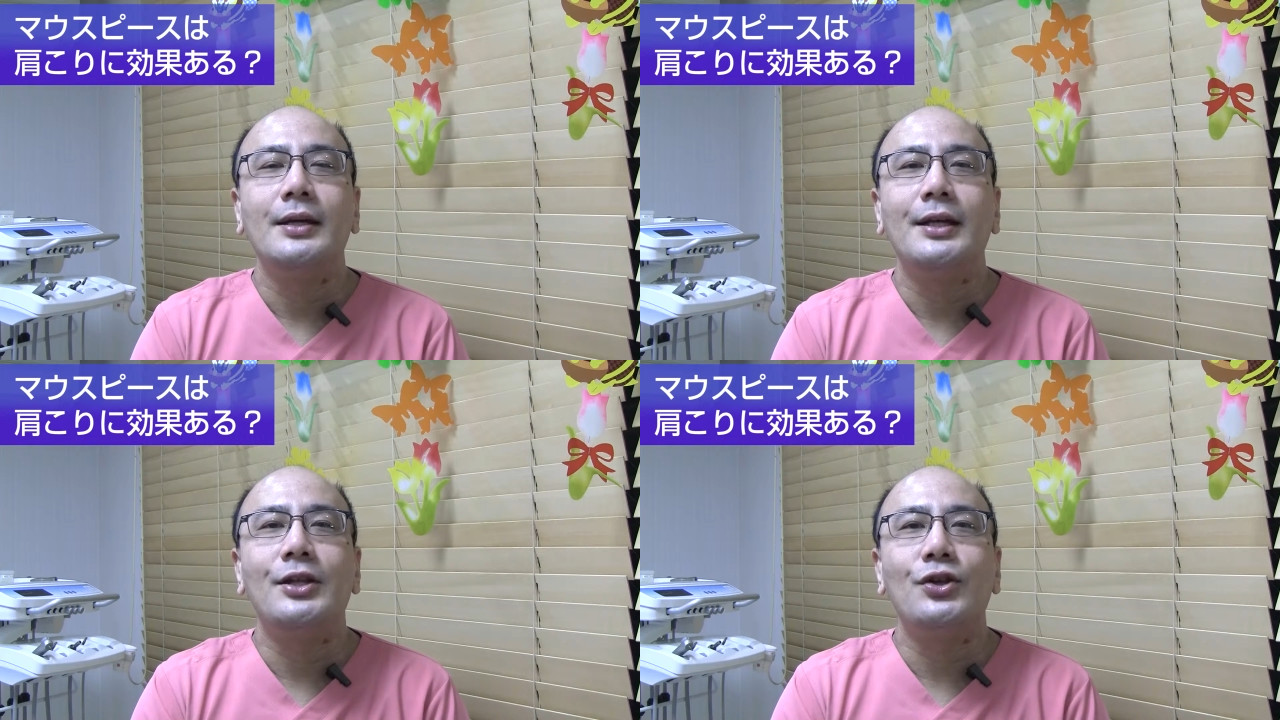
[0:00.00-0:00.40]

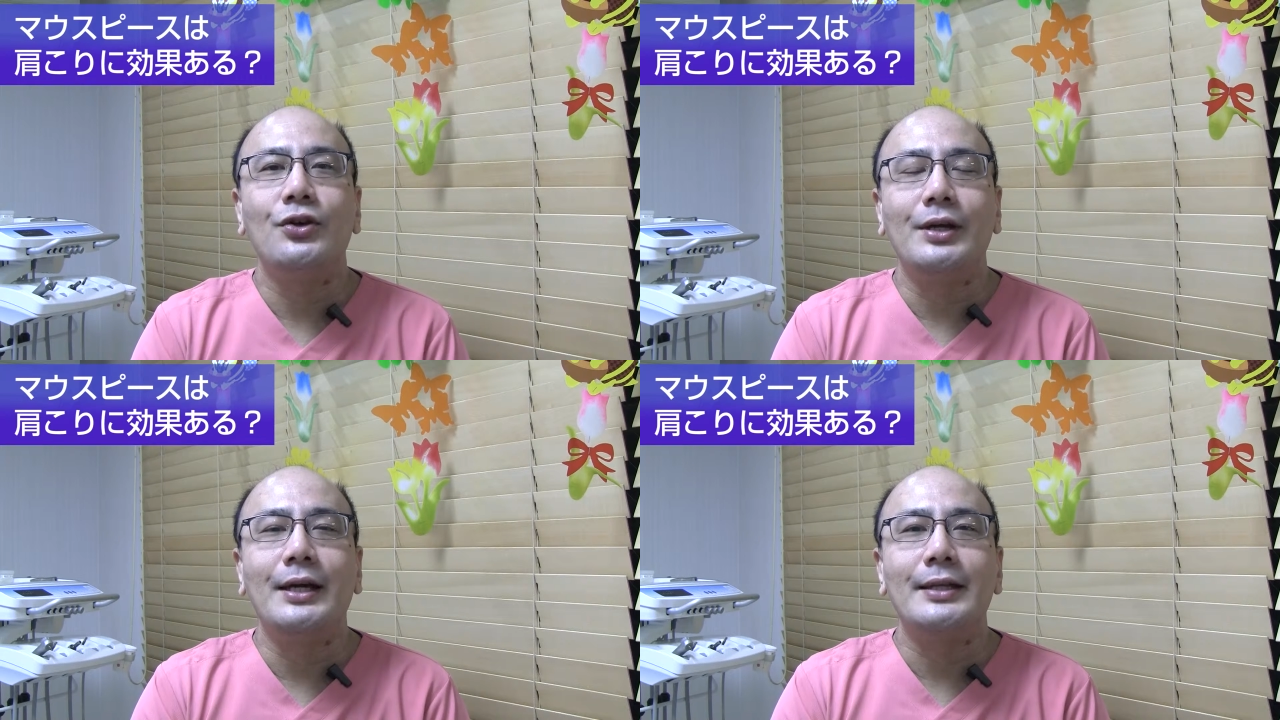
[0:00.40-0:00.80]
日
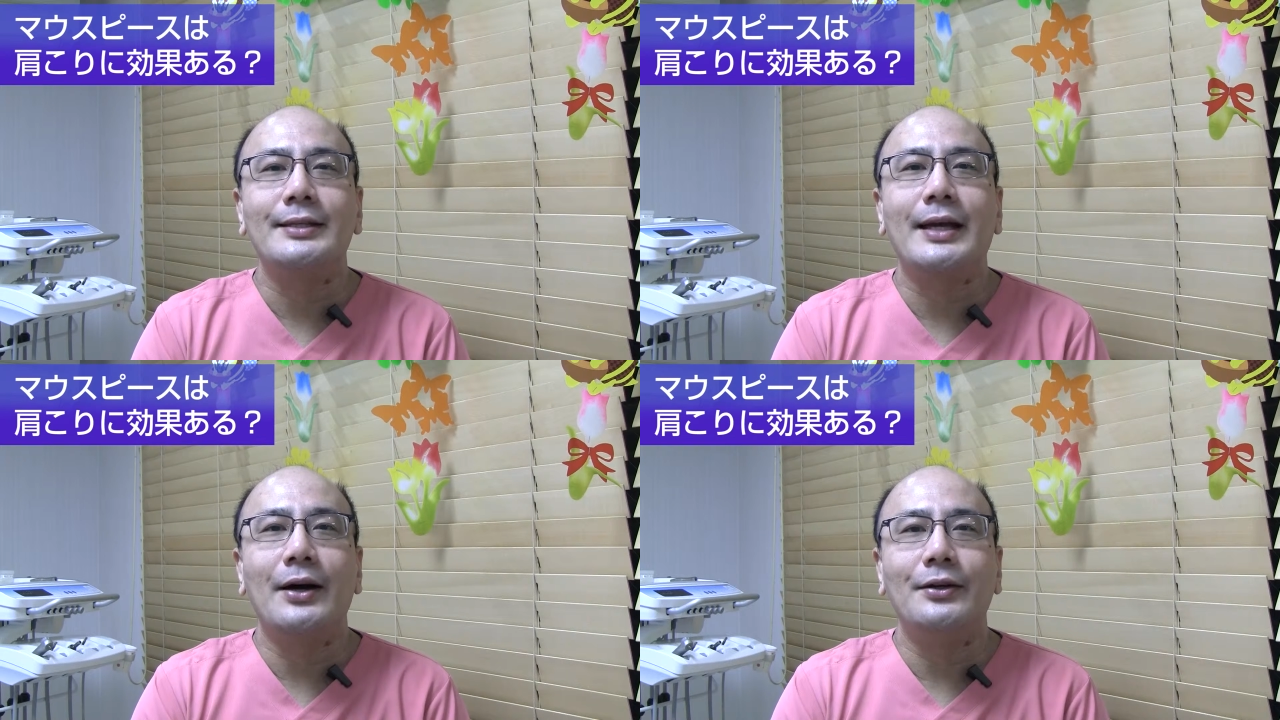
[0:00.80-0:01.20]
中に
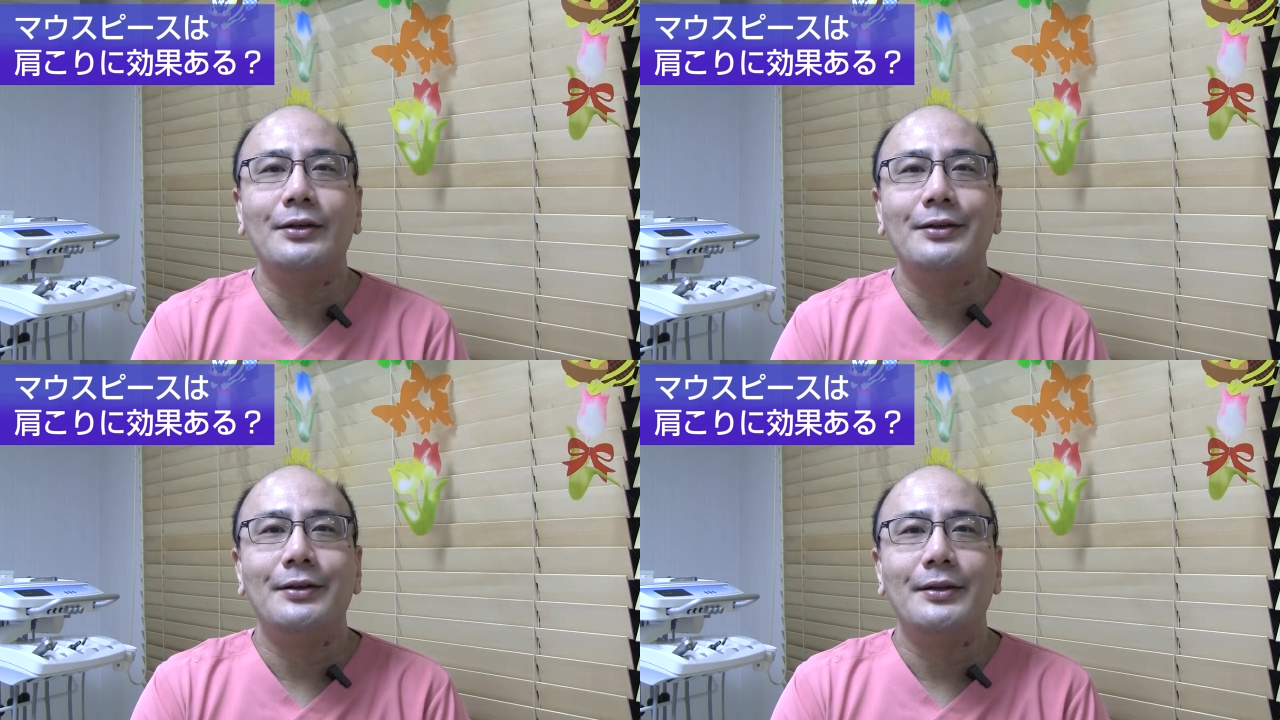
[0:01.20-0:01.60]
使
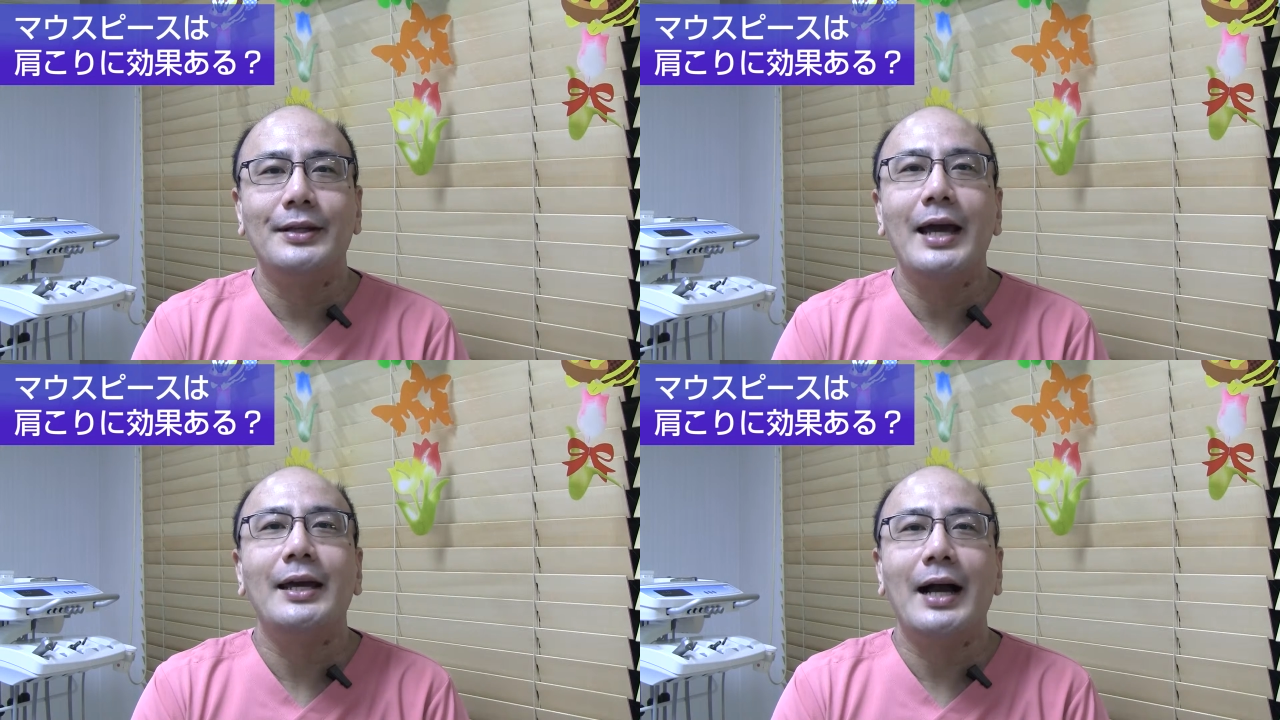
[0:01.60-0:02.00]
う
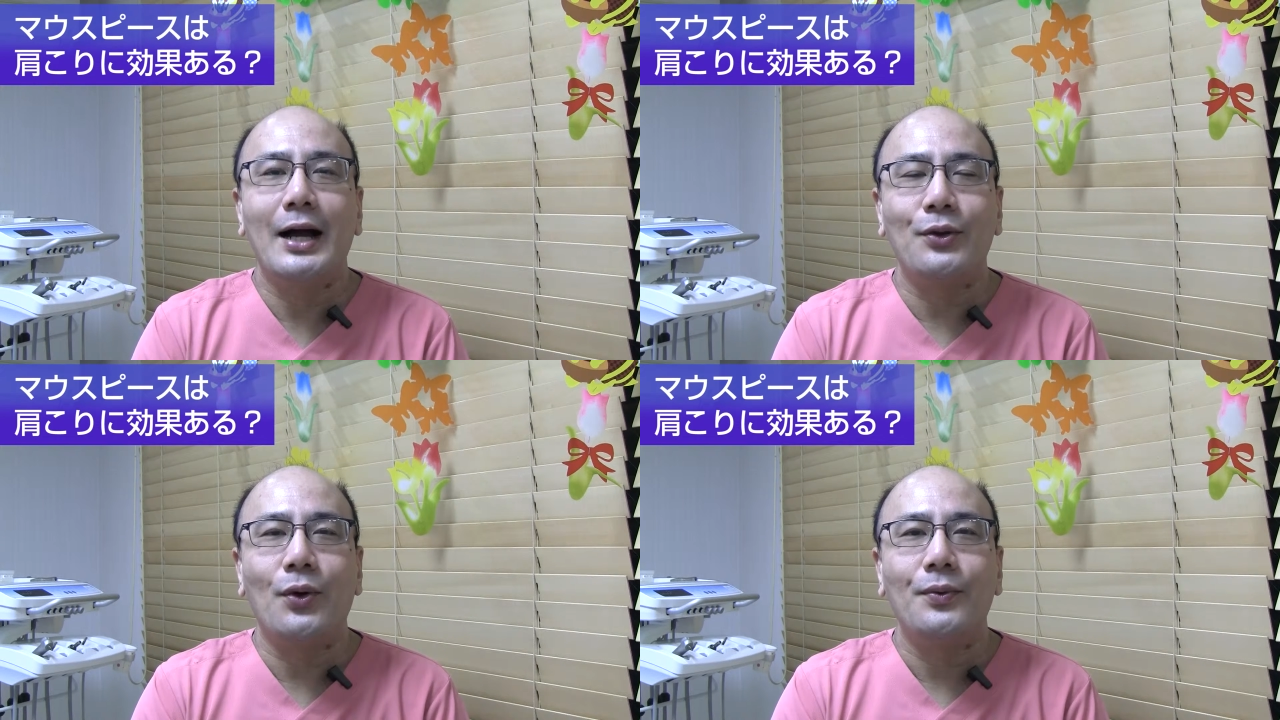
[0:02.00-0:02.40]

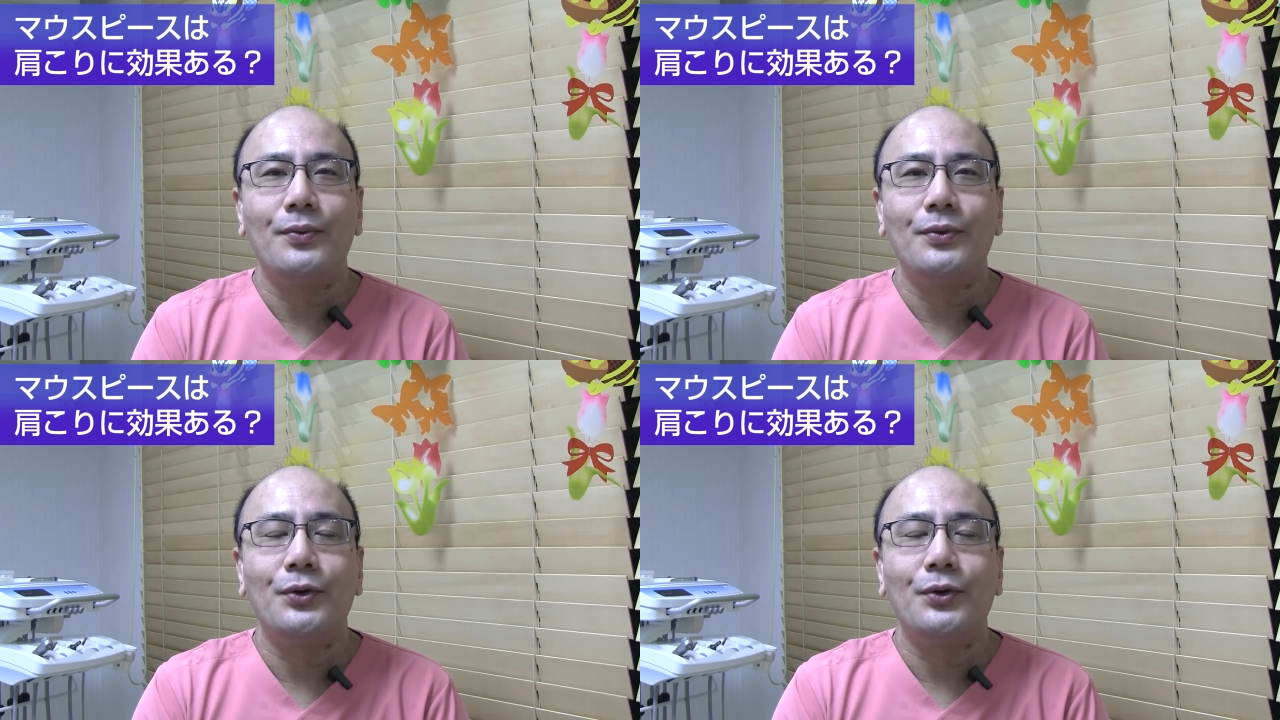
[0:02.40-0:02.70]
デイガード